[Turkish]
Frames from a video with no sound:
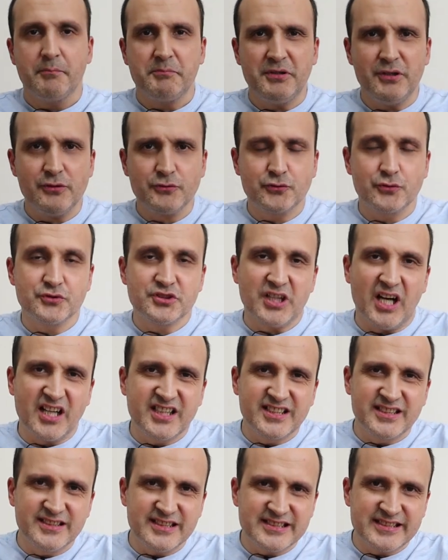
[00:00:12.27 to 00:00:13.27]
Biliyorsunuz
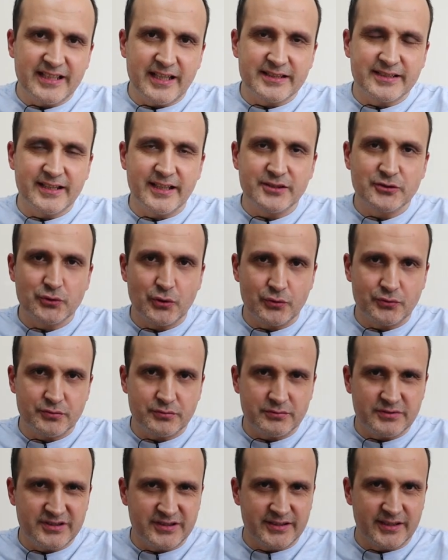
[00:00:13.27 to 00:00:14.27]
akıllı saatler
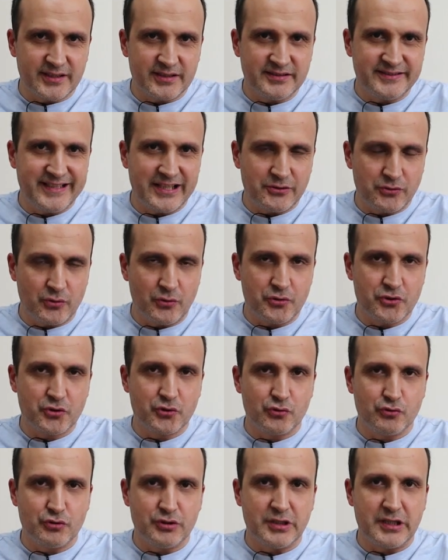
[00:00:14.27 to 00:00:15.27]
son yılların
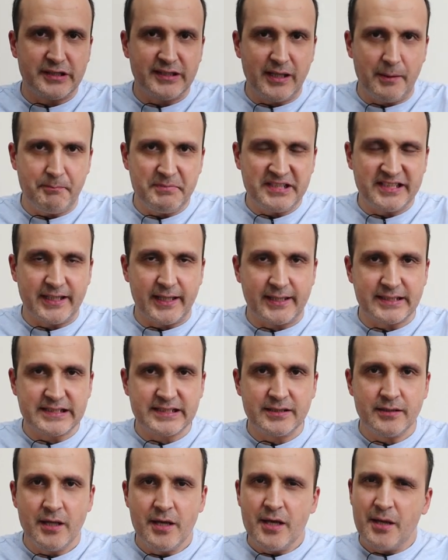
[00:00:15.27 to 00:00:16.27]
teknolojik ürünlerinden bir
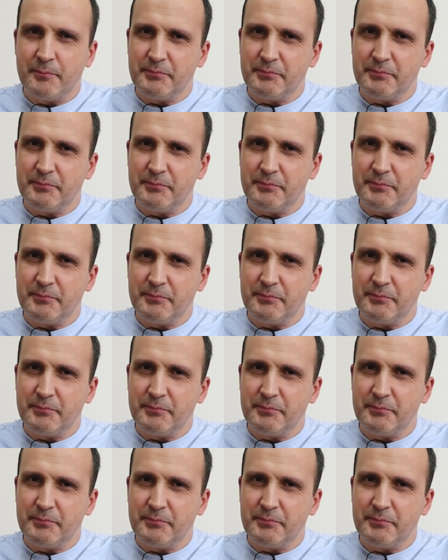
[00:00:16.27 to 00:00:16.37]
tanesi.